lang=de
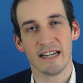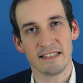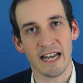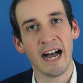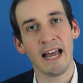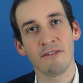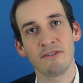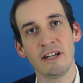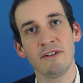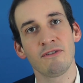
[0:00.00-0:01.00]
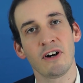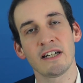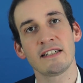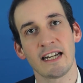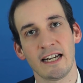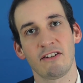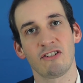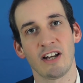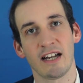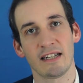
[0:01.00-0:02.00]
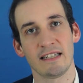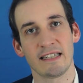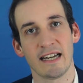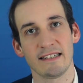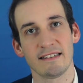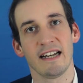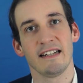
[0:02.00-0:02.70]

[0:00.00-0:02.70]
Die AfD fordert Rechtsstaatlichkeit,